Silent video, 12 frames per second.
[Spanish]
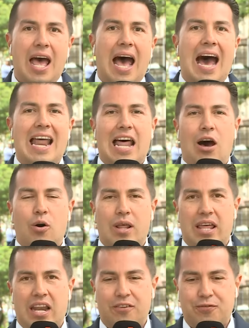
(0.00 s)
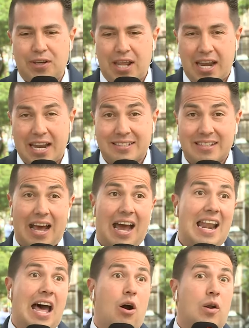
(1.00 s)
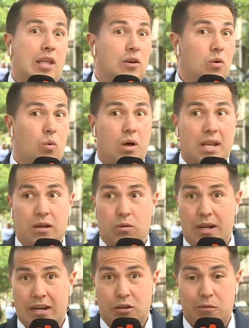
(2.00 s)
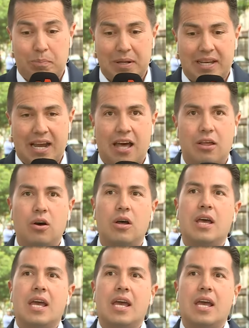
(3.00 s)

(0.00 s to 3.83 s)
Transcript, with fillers: a la hora de las finales, a la hora de un cuadrangular complicado.